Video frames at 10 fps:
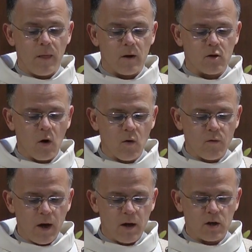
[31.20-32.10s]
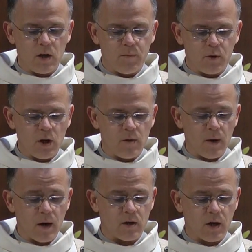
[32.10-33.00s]
Kto uwierzy i
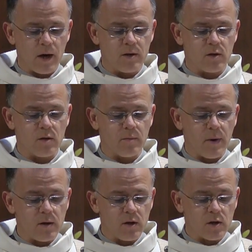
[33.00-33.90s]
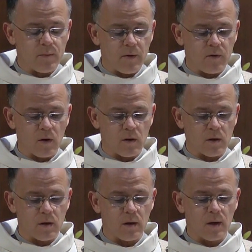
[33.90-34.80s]
przyjmie chrzest, będzie zbawiony,
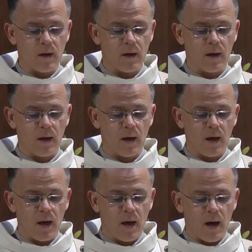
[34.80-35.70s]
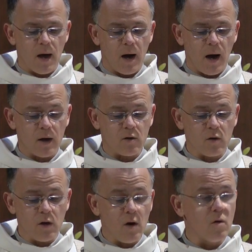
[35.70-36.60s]
a kto
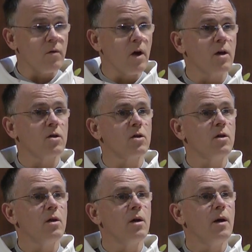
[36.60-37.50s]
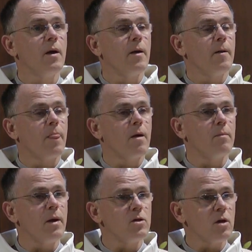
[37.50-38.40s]
nie uwierzy,
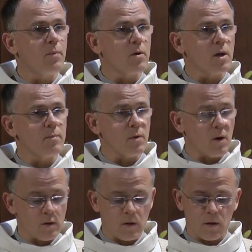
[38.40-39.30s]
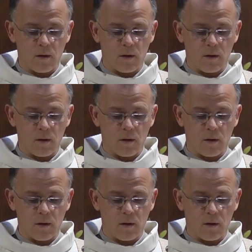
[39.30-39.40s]
będzie potępiony.